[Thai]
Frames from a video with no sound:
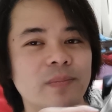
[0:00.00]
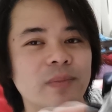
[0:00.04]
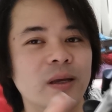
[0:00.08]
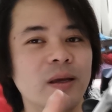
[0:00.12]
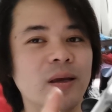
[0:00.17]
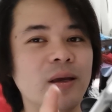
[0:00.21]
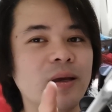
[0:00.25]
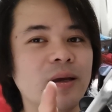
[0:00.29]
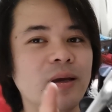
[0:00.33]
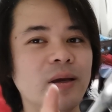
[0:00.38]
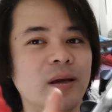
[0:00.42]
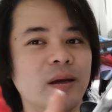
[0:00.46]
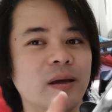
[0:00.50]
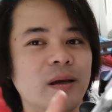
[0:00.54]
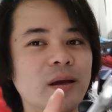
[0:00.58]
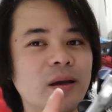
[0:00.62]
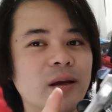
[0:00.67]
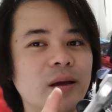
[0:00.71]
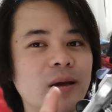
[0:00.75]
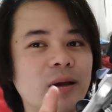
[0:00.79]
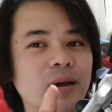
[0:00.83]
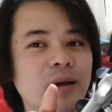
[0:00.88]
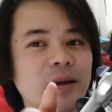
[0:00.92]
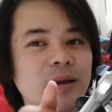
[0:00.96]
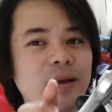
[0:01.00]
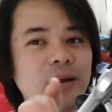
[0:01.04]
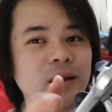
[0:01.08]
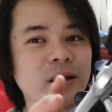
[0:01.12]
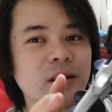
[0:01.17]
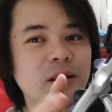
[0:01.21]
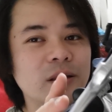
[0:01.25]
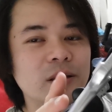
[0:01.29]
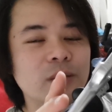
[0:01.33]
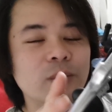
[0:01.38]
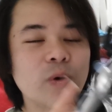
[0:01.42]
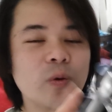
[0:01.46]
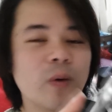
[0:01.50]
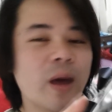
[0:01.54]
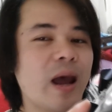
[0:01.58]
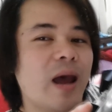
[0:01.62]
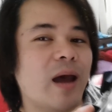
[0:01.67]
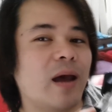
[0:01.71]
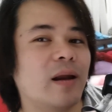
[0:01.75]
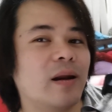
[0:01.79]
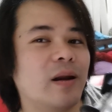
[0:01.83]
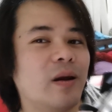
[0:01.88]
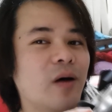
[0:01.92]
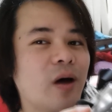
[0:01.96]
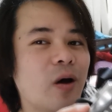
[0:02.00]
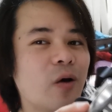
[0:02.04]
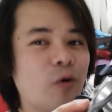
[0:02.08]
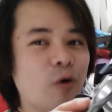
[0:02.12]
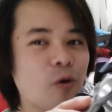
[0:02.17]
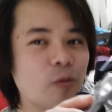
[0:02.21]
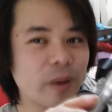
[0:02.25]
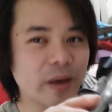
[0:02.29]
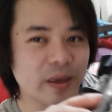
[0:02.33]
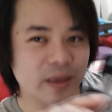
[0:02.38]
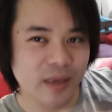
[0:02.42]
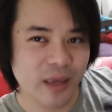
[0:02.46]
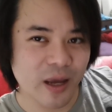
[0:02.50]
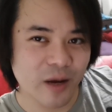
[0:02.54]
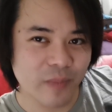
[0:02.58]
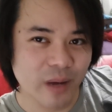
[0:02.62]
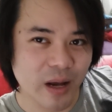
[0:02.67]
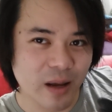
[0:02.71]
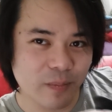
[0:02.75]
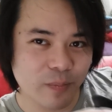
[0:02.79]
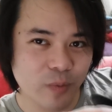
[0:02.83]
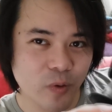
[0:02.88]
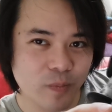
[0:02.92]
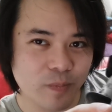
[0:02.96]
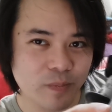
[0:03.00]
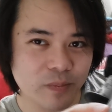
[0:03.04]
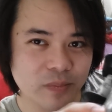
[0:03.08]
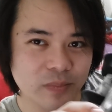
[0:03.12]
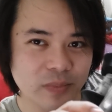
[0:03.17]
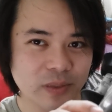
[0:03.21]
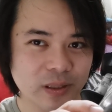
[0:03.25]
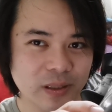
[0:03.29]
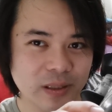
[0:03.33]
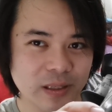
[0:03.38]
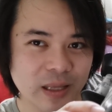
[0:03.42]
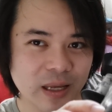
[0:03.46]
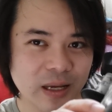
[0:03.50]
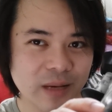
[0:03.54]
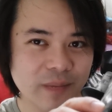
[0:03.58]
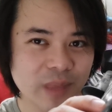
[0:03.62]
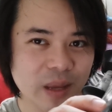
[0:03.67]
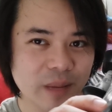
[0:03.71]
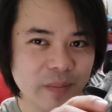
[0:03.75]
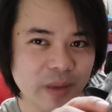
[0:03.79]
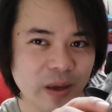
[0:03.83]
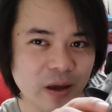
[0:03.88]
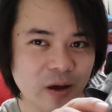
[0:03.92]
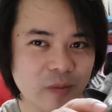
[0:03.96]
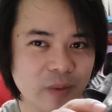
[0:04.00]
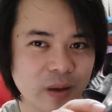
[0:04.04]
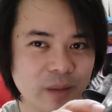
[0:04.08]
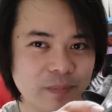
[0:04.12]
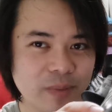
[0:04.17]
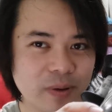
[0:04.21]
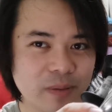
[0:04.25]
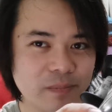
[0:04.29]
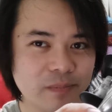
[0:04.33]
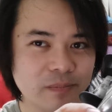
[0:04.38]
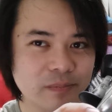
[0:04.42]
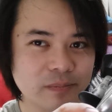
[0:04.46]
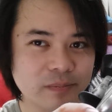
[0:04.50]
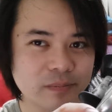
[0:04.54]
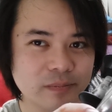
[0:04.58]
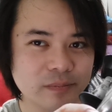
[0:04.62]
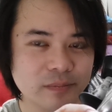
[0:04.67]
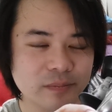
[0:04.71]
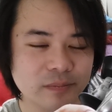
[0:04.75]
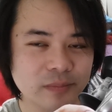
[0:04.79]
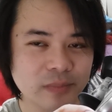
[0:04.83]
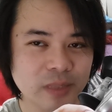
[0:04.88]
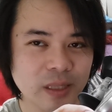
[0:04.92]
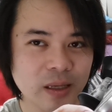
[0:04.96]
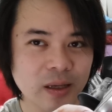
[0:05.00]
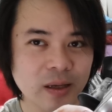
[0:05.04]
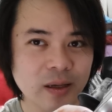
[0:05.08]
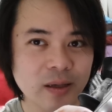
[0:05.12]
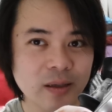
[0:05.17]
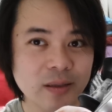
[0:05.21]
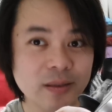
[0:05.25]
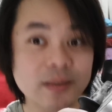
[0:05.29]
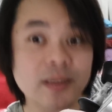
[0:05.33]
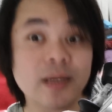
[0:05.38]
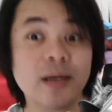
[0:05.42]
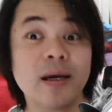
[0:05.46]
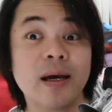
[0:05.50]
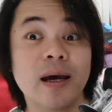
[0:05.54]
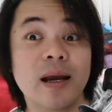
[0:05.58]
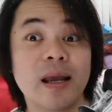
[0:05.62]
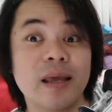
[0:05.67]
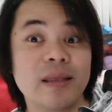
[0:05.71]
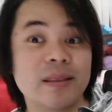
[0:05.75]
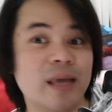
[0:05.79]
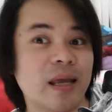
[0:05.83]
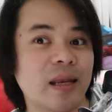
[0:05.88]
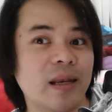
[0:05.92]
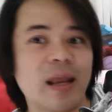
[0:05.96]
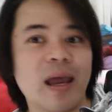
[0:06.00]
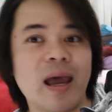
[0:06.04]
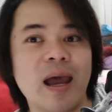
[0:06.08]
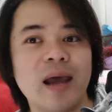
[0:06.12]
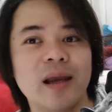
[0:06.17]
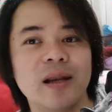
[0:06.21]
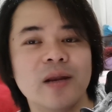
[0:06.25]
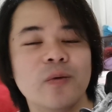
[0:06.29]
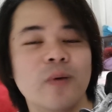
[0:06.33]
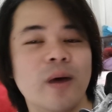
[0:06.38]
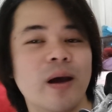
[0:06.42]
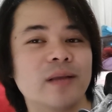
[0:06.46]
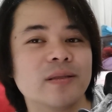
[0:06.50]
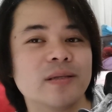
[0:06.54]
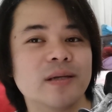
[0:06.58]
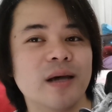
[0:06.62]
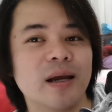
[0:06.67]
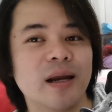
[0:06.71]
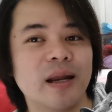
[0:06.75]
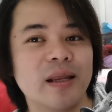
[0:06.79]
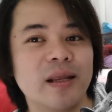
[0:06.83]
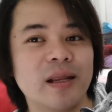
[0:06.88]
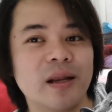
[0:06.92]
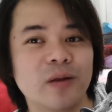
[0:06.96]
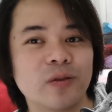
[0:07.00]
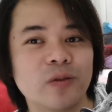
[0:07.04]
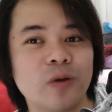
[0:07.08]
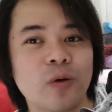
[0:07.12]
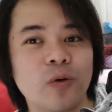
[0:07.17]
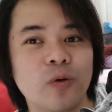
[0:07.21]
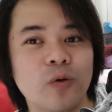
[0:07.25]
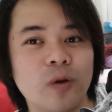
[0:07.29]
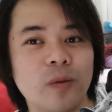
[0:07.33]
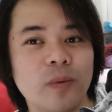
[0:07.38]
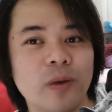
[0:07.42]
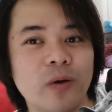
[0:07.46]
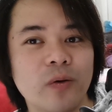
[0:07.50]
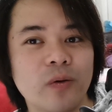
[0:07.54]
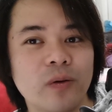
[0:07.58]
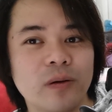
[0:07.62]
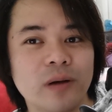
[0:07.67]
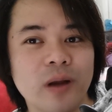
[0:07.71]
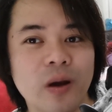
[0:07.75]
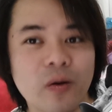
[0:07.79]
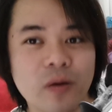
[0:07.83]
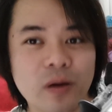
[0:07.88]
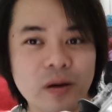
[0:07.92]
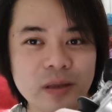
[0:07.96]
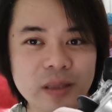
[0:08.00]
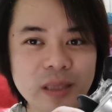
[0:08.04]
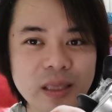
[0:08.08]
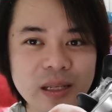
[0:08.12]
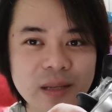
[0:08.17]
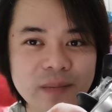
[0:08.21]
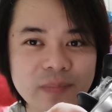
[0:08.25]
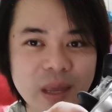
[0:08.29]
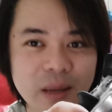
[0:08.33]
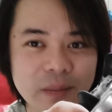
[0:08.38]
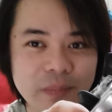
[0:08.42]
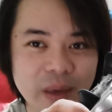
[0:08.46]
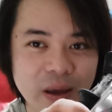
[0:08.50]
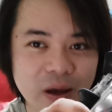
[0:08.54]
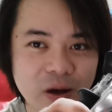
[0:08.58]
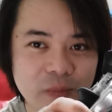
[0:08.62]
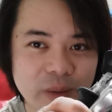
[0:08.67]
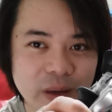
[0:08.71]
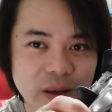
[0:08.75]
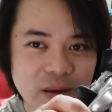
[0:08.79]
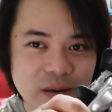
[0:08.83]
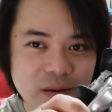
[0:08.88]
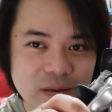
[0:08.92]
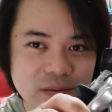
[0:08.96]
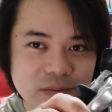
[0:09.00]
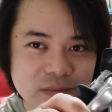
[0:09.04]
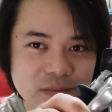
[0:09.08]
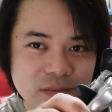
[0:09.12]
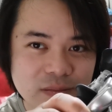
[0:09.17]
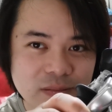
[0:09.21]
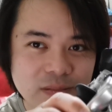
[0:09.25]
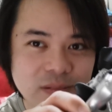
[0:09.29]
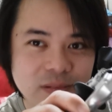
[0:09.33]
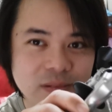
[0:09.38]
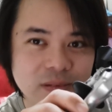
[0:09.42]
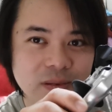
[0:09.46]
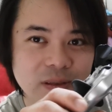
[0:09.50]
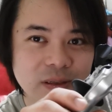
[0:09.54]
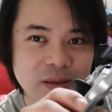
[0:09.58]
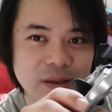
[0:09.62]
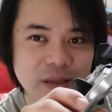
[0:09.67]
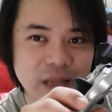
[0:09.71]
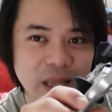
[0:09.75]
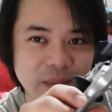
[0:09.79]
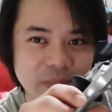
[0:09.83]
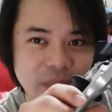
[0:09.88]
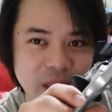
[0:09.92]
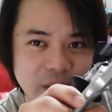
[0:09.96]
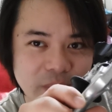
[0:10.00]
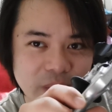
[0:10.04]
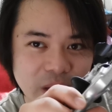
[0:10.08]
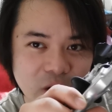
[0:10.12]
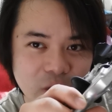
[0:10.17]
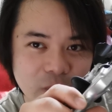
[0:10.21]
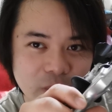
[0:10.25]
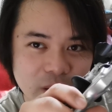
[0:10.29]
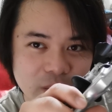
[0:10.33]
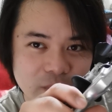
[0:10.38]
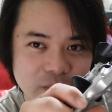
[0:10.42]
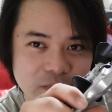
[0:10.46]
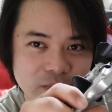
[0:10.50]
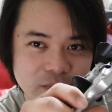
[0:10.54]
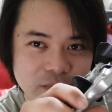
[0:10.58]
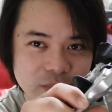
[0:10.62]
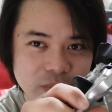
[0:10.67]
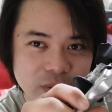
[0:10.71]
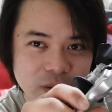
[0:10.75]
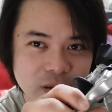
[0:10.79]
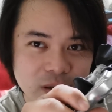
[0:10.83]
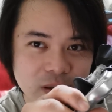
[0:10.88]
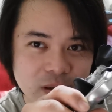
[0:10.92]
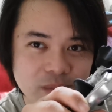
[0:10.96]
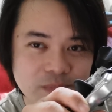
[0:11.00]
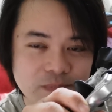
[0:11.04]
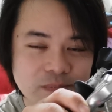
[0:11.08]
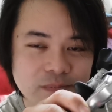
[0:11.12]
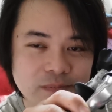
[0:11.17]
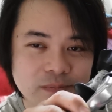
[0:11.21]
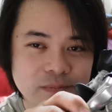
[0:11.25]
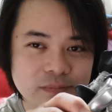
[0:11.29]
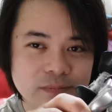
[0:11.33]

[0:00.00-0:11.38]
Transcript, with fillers: ครับ สมมุติว่าเราเข้าโค้งไปเอียงไปแล้วปุ๊บเรียนน้ำหนักเบรกเข้าไปปุ๊บเจออะไรตัดหน้า หรือว่าเจออะไรที่เราต้องลดความเร็วเราก็กินน้ำหนักเบรกเข้าไป ใส่น้ำหนักเบรกเข้าไปปุ๊บ